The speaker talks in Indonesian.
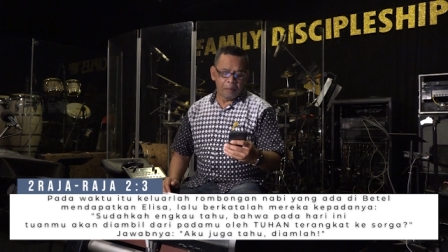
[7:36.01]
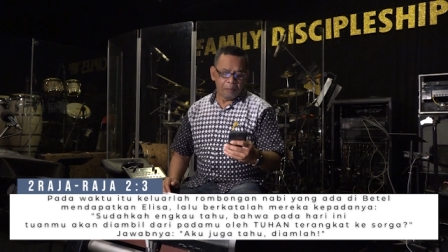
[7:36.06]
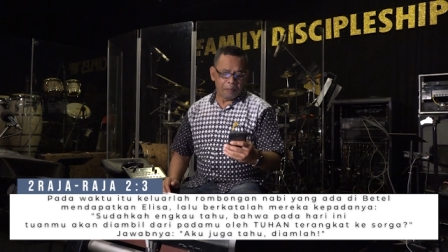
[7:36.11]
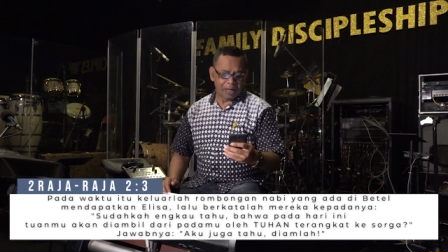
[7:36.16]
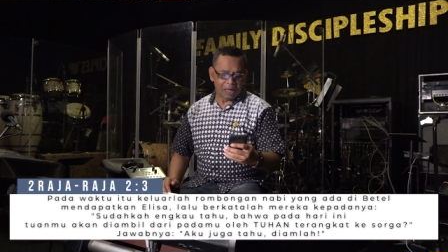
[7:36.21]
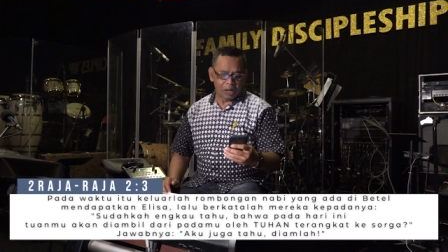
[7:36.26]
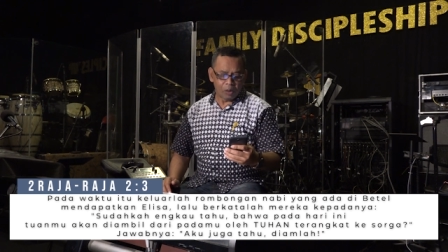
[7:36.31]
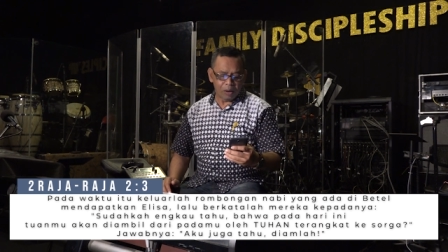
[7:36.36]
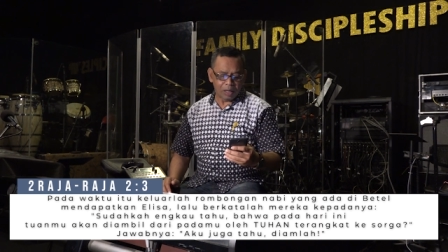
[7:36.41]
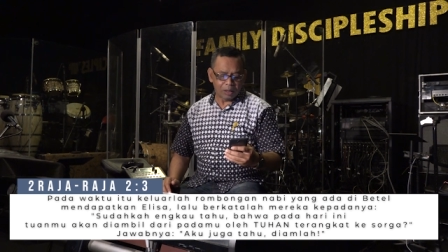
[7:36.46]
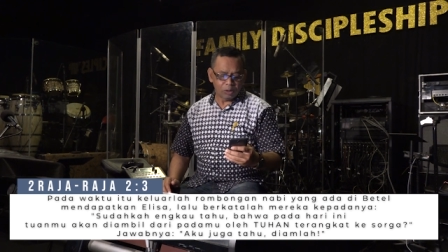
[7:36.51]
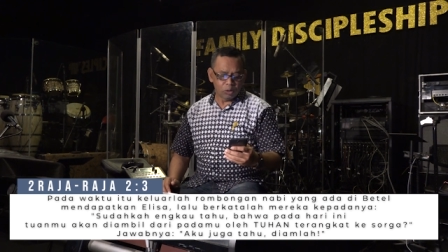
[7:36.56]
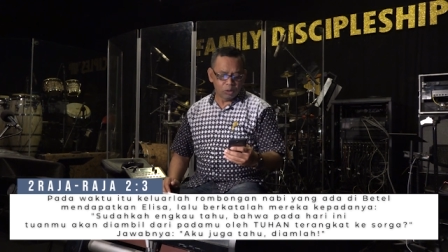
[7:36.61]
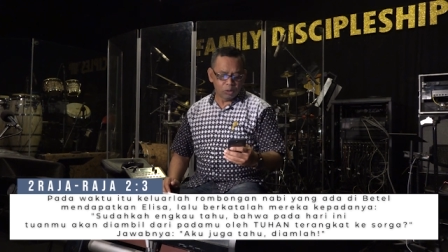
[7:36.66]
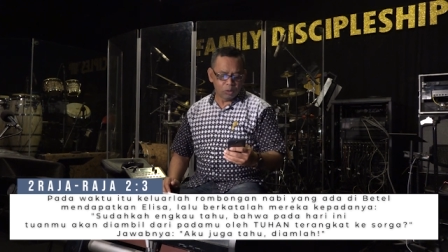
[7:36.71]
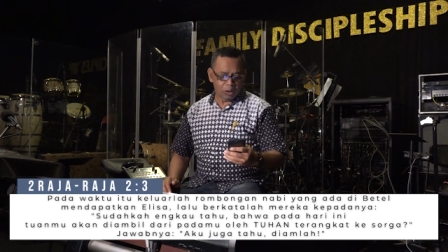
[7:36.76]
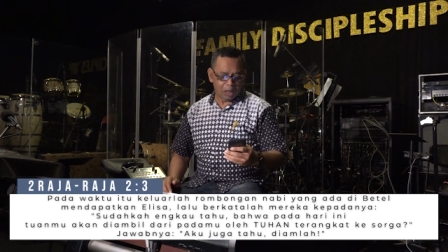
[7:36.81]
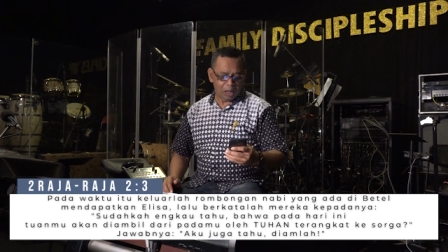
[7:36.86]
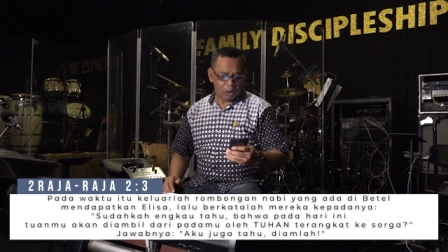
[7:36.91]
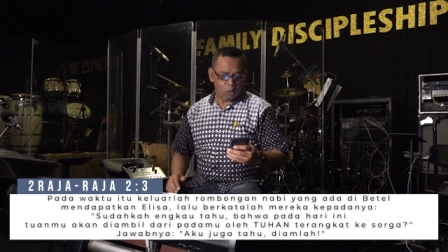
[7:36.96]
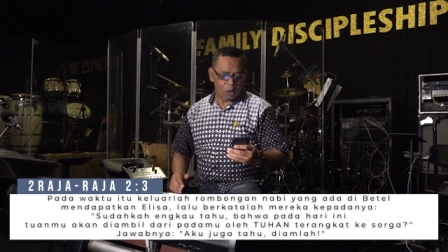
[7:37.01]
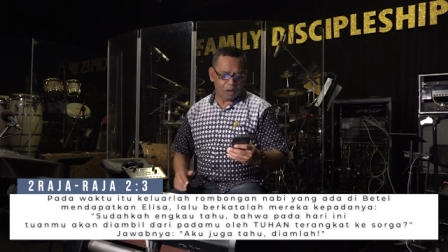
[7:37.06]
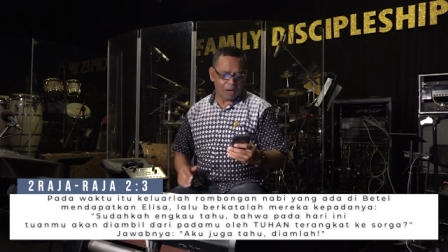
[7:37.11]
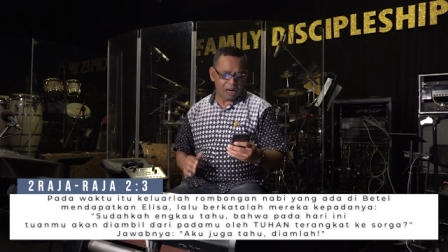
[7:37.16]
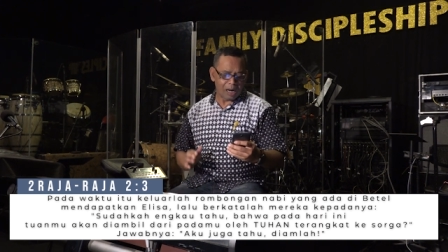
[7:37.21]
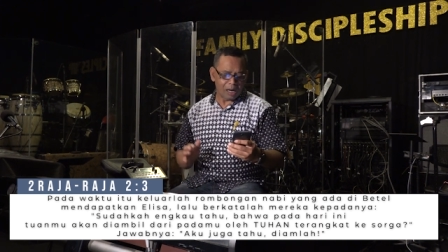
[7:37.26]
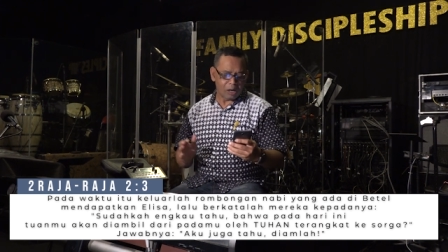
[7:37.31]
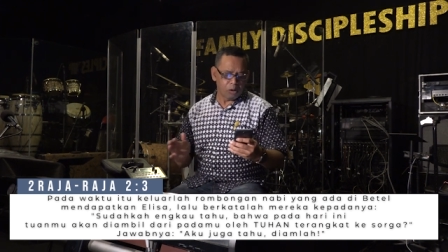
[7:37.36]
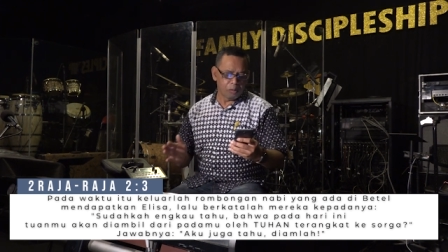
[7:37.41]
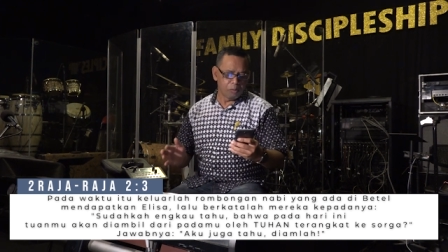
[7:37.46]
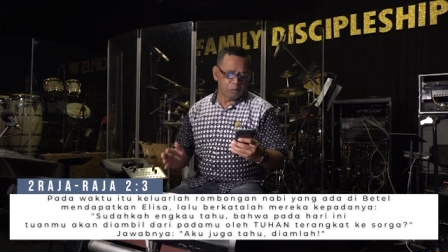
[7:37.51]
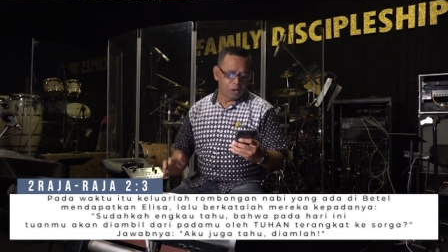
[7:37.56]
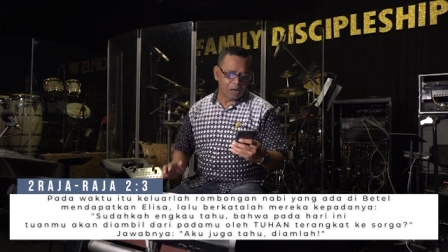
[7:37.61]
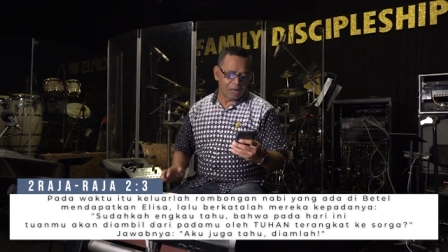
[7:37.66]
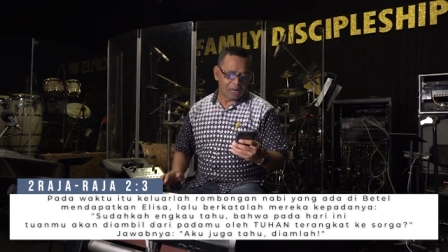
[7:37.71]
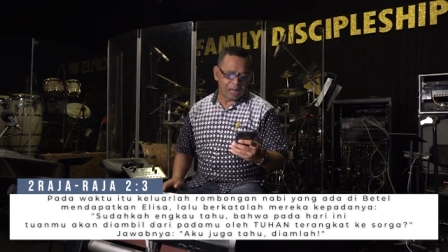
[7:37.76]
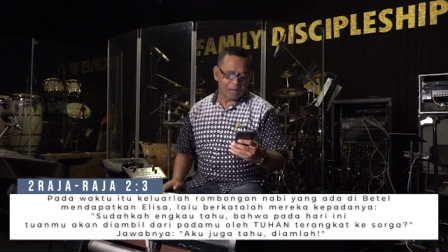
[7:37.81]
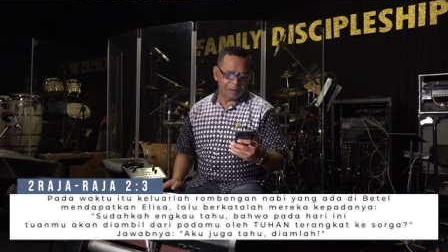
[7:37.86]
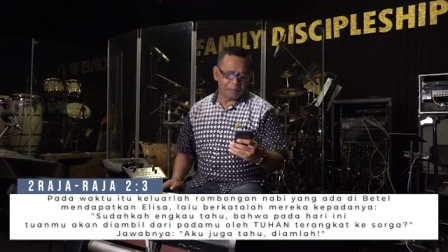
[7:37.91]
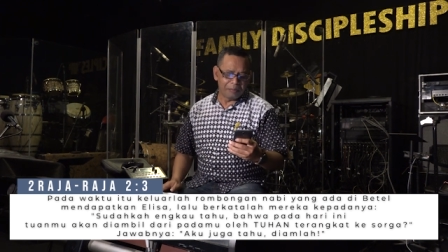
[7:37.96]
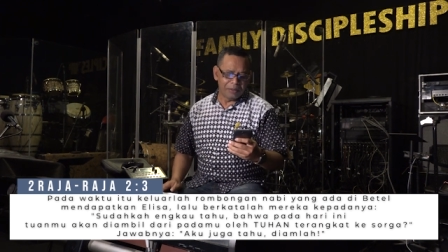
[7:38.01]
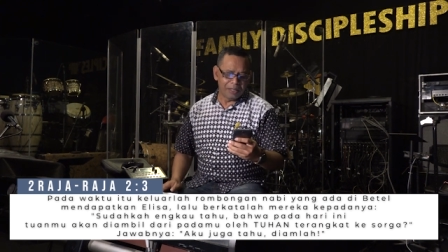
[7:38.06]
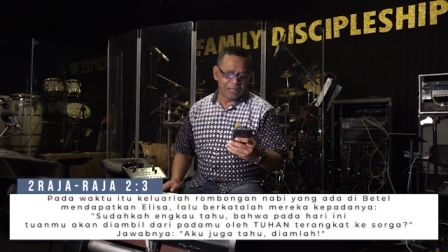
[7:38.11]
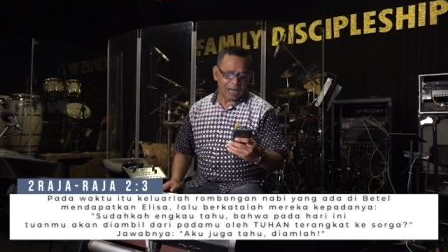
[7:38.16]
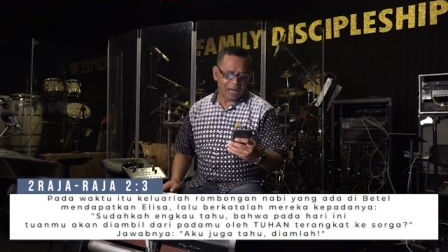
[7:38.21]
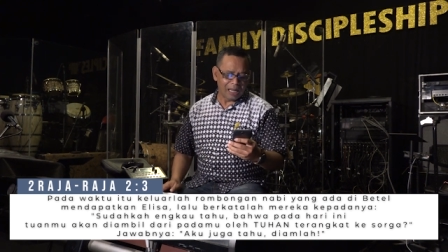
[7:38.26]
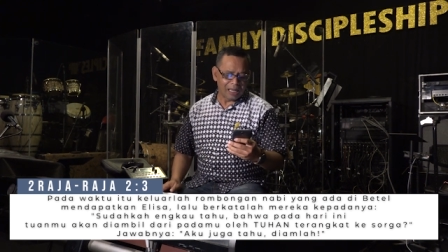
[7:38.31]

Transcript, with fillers: Pada waktu itu keluarlah rombongan nabi yang